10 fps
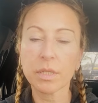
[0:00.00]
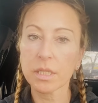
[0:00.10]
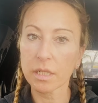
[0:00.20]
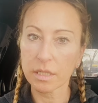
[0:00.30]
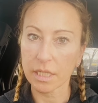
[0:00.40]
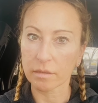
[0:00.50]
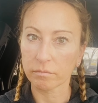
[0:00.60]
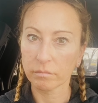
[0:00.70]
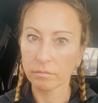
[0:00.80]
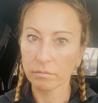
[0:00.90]
distanzieren.
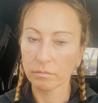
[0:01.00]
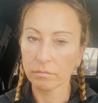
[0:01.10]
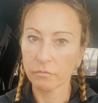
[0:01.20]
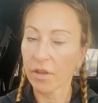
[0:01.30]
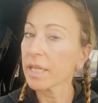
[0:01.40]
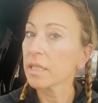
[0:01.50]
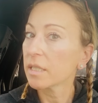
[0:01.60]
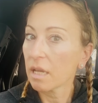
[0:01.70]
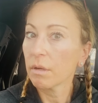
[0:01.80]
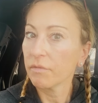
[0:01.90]
Wenn ich es nicht
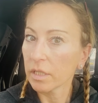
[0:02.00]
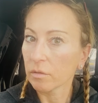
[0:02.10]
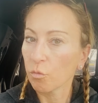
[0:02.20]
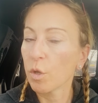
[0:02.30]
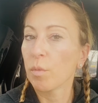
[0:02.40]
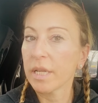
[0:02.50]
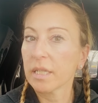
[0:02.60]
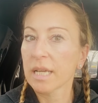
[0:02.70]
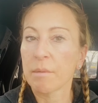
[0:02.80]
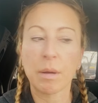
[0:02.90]
selber will und mir
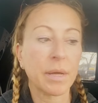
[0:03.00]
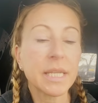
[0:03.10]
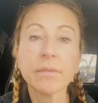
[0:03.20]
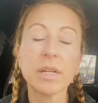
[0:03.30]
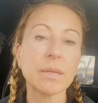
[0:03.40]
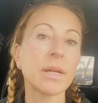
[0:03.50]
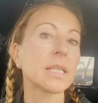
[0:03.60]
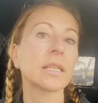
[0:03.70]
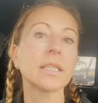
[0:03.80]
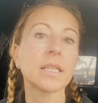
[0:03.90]
überlegt habe. Aber nicht, weil jemand
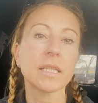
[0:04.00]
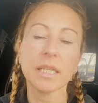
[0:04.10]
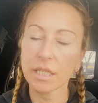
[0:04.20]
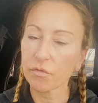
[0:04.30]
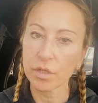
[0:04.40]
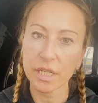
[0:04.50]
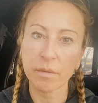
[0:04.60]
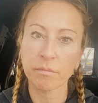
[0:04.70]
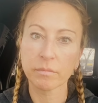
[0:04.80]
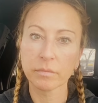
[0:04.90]
sagt, distanziere dich von
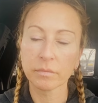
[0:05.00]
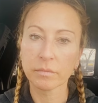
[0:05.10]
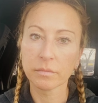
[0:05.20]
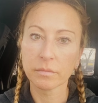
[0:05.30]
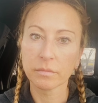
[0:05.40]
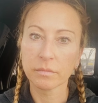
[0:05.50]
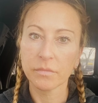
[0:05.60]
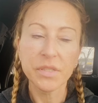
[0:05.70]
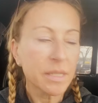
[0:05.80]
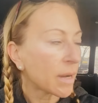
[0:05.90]
dem.
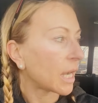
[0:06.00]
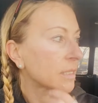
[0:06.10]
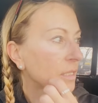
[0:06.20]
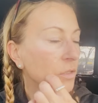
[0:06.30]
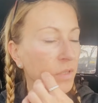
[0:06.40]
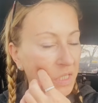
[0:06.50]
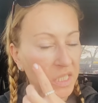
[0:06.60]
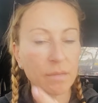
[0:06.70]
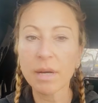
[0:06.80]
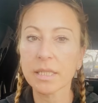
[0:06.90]
Niemals, also
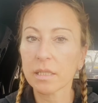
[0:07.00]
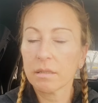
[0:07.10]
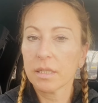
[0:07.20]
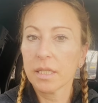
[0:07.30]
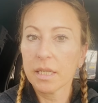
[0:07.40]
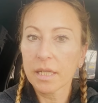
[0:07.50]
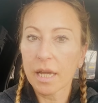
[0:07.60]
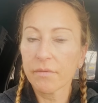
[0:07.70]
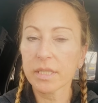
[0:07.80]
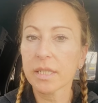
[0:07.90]
wirklich niemals. Ich sehe nicht
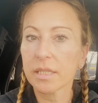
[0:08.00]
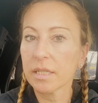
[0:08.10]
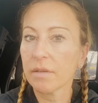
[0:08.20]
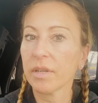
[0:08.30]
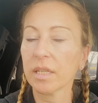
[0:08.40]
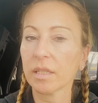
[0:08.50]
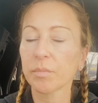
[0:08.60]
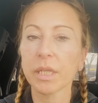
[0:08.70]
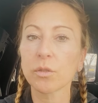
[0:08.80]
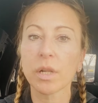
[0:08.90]
ein, was der Sinn da
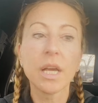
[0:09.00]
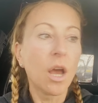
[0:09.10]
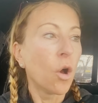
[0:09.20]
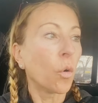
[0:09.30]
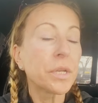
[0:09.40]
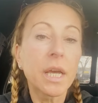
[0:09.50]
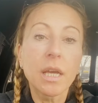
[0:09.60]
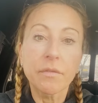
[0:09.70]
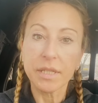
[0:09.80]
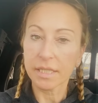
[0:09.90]
bringen soll. Und
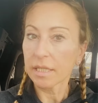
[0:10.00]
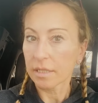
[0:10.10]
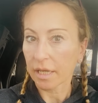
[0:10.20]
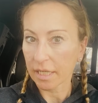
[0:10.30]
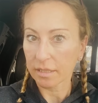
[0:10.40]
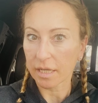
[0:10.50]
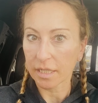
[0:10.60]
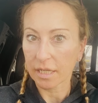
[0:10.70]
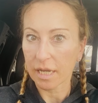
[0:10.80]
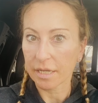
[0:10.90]
wir sind
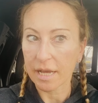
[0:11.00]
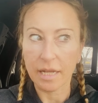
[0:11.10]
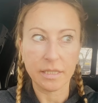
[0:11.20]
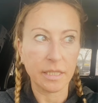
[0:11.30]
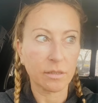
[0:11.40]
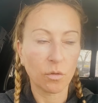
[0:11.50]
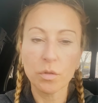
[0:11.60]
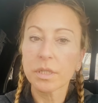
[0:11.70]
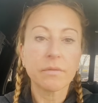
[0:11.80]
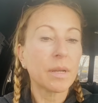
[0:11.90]
rechtsradikale Nazis
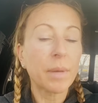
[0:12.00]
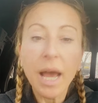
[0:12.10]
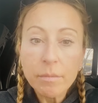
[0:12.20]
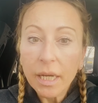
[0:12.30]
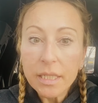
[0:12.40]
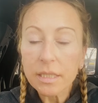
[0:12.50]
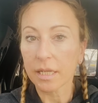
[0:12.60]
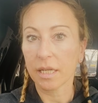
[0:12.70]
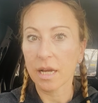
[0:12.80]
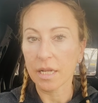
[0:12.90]
und wir bleiben
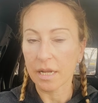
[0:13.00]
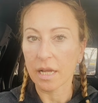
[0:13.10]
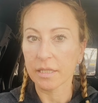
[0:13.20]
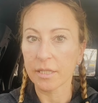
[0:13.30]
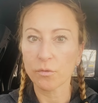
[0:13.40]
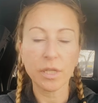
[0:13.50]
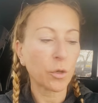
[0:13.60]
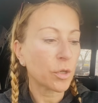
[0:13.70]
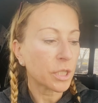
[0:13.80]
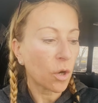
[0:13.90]
rechtsradikale Nazis. Und da
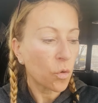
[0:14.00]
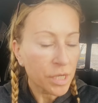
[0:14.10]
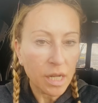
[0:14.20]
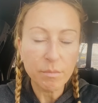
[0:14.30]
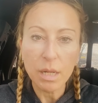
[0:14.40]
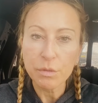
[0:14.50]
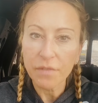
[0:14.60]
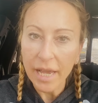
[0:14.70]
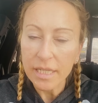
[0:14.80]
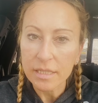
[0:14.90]
könnt ihr hundertmal
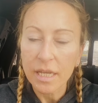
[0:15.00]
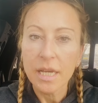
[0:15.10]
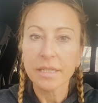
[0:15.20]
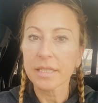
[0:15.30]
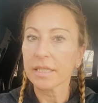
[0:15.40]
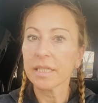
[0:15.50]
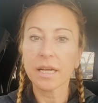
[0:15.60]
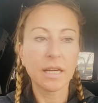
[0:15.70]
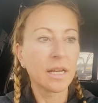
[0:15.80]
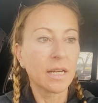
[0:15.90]
beweisen, dass
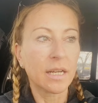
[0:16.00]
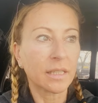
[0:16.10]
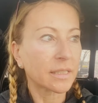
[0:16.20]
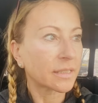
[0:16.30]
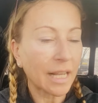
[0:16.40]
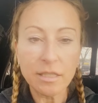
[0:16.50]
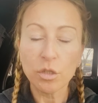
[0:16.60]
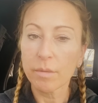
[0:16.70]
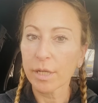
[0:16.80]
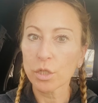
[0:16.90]
ihr ganz
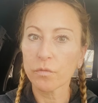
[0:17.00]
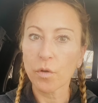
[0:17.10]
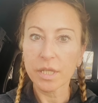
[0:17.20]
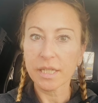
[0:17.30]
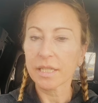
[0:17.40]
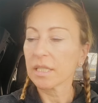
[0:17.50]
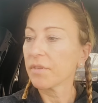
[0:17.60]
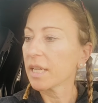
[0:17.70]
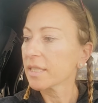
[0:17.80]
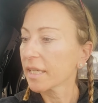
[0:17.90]
tolle Menschenfreunde sein, dass ihr
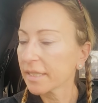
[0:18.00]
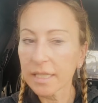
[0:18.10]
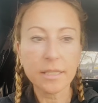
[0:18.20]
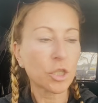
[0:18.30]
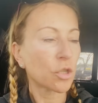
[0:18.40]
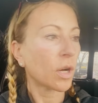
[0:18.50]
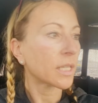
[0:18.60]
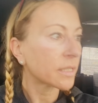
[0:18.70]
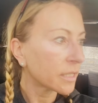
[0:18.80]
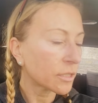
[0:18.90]
weder sexistisch noch
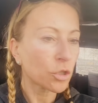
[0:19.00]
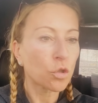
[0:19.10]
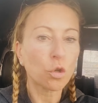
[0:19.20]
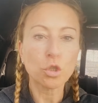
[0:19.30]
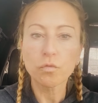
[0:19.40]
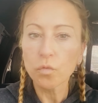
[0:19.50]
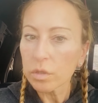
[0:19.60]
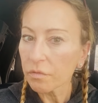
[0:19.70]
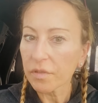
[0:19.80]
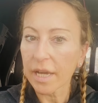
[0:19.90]
rassistisch noch
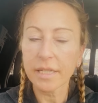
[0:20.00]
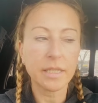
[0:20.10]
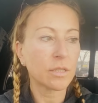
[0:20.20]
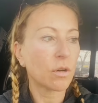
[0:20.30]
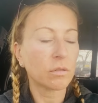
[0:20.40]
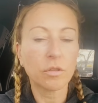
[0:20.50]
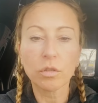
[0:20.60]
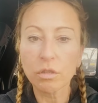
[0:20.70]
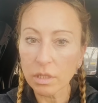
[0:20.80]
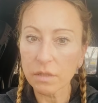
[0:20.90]
schwulenfeindlich noch, noch
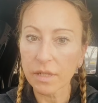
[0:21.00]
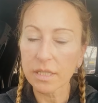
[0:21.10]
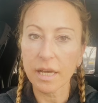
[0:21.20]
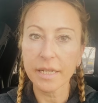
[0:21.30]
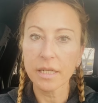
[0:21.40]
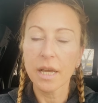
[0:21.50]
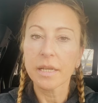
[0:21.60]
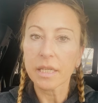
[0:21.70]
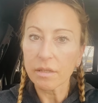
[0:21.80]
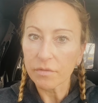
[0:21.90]
sonst was seid.
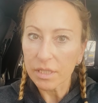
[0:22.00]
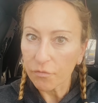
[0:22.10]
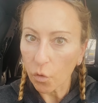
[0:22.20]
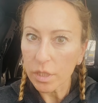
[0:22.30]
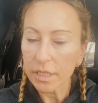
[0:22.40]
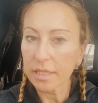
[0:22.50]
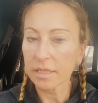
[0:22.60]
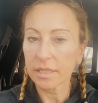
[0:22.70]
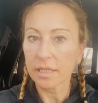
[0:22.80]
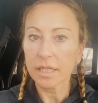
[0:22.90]
Die wollen, dass
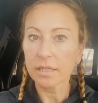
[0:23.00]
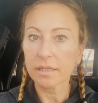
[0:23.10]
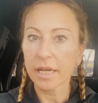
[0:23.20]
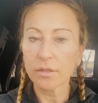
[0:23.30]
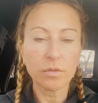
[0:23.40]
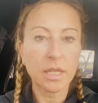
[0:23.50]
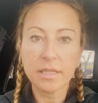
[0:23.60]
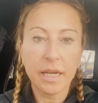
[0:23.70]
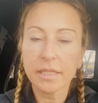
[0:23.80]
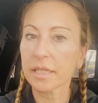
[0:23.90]
ihr es seid und dann
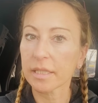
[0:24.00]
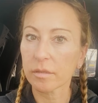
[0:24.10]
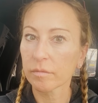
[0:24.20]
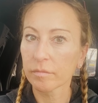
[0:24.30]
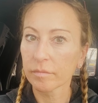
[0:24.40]
seid ihr es.